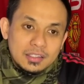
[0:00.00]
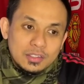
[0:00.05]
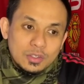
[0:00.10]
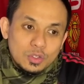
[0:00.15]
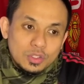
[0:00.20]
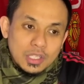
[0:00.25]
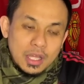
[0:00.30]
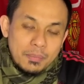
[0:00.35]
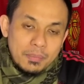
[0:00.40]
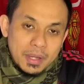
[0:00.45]

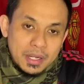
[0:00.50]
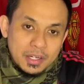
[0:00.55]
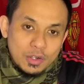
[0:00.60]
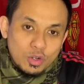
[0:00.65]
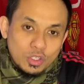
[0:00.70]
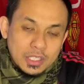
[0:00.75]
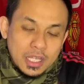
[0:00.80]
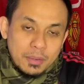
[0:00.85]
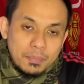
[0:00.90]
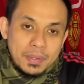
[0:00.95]
terutama di
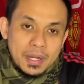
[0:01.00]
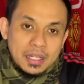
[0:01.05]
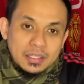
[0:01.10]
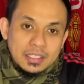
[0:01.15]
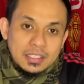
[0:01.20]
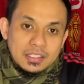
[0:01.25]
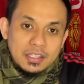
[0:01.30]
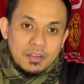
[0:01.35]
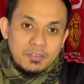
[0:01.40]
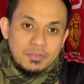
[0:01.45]
kotak
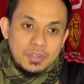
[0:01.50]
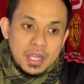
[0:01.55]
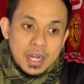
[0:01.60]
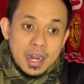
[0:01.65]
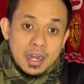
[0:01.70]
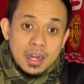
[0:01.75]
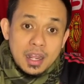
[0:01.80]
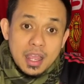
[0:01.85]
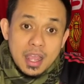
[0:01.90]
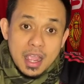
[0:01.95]
penalti
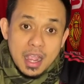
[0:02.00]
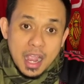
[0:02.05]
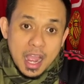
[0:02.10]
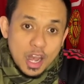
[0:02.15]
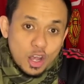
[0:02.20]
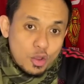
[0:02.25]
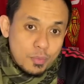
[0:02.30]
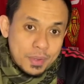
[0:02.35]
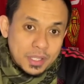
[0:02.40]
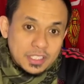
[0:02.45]
Sevilla dan
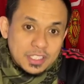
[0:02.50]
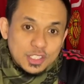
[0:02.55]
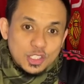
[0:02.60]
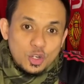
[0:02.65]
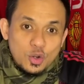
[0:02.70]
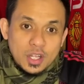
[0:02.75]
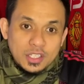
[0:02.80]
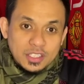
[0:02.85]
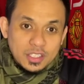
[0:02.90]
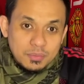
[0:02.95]
kalau
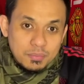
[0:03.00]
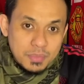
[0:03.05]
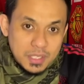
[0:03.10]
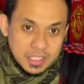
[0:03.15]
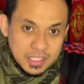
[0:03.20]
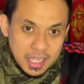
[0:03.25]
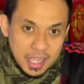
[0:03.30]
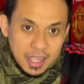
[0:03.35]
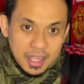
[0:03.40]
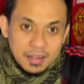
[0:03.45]
Manchester United
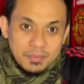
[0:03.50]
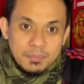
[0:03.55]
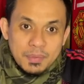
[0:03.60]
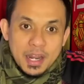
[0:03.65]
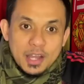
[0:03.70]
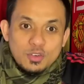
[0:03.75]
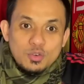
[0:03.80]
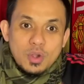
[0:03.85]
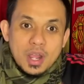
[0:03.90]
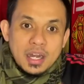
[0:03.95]
bisa
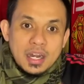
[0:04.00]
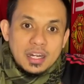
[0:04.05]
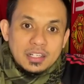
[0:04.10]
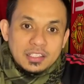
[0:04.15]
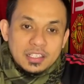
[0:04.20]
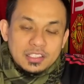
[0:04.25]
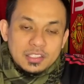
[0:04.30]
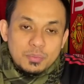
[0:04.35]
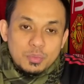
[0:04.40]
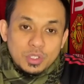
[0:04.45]
melakukan hal
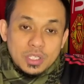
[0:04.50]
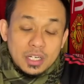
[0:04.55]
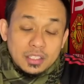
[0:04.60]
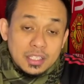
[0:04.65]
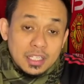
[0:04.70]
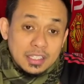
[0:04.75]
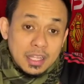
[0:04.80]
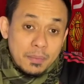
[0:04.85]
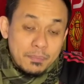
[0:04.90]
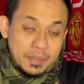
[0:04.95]
tersebut
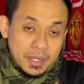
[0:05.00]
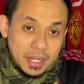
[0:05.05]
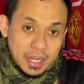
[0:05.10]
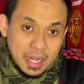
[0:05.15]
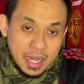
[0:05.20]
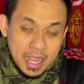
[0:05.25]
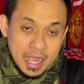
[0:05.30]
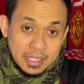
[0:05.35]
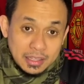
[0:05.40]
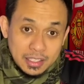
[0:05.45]
artinya tampil
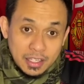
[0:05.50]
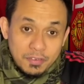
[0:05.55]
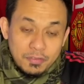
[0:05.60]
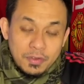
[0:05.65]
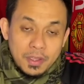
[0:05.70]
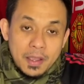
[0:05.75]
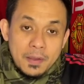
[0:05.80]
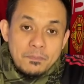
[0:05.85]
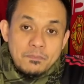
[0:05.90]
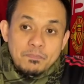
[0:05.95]

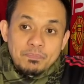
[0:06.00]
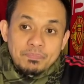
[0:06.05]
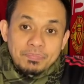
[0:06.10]
kreatif ya